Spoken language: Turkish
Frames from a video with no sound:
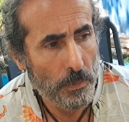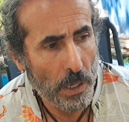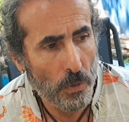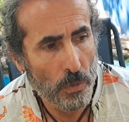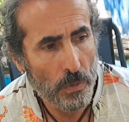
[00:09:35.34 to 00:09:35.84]

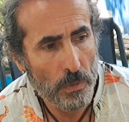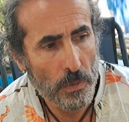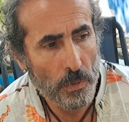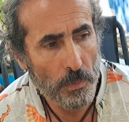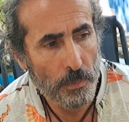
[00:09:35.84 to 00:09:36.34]
Bak.
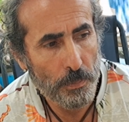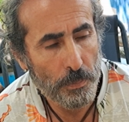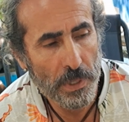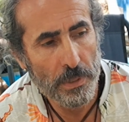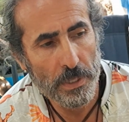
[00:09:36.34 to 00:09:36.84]

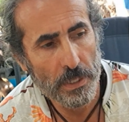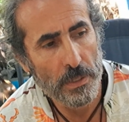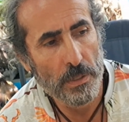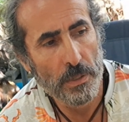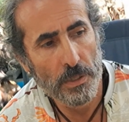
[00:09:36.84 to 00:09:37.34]
Bir,
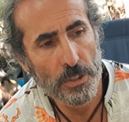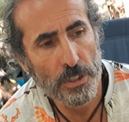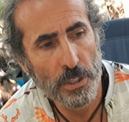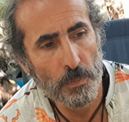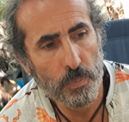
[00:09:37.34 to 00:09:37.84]

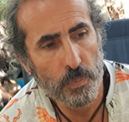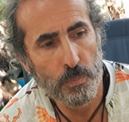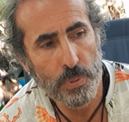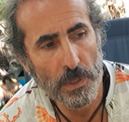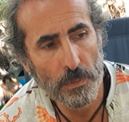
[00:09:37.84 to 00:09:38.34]
şimdi
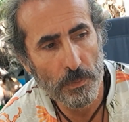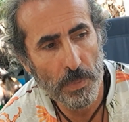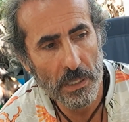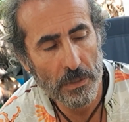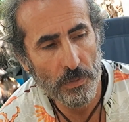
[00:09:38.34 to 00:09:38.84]
bir
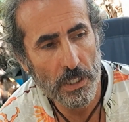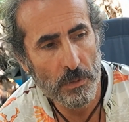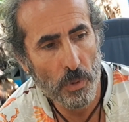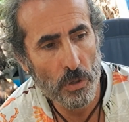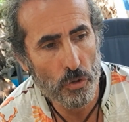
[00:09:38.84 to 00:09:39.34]
beş
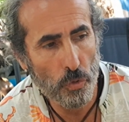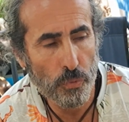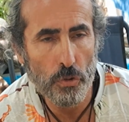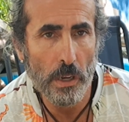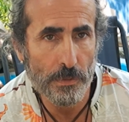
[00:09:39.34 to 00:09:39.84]
vakit böyle
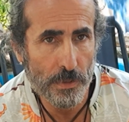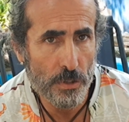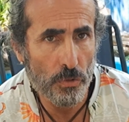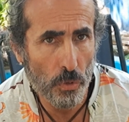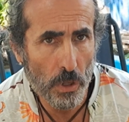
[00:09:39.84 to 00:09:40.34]
sofu
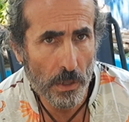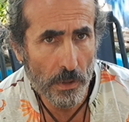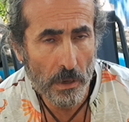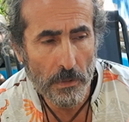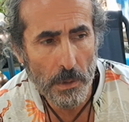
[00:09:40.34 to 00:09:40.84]
tayfasında
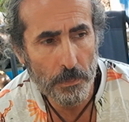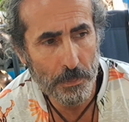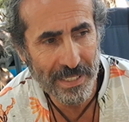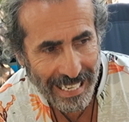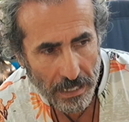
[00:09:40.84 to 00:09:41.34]
olanlar var.
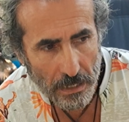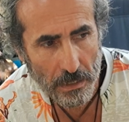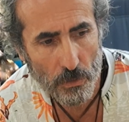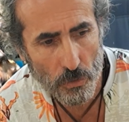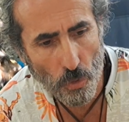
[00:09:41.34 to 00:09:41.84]
Bir de
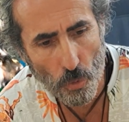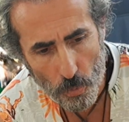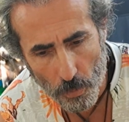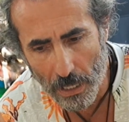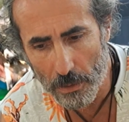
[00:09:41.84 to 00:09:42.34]

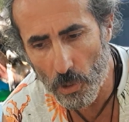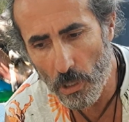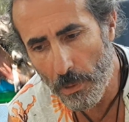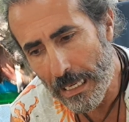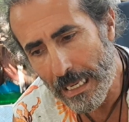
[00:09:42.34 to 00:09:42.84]
normal
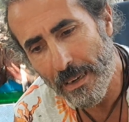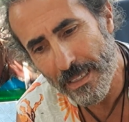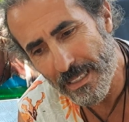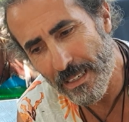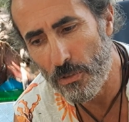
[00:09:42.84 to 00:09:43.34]
böyle ben ya
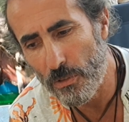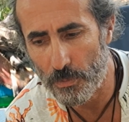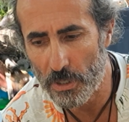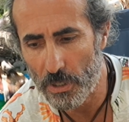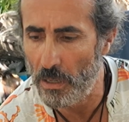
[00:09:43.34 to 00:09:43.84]

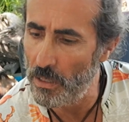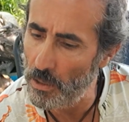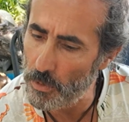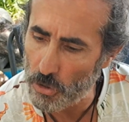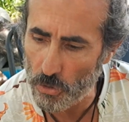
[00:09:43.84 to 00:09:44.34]
inanıyorum işte
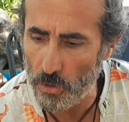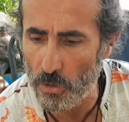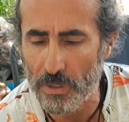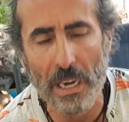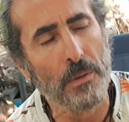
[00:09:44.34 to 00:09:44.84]
Allah'a
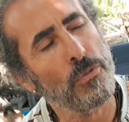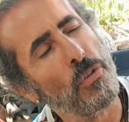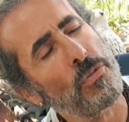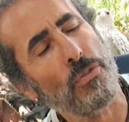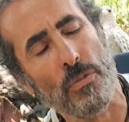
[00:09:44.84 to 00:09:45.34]
şükürler. Ne,
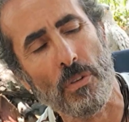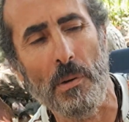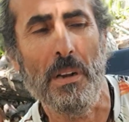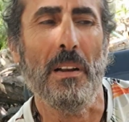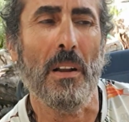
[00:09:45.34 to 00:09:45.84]
çok şükür
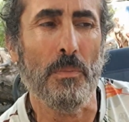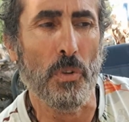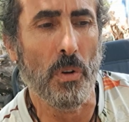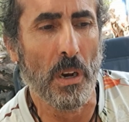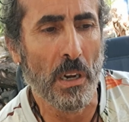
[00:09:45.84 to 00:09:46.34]
abi
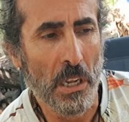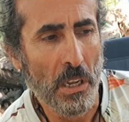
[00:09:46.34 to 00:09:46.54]
elhamdülillah.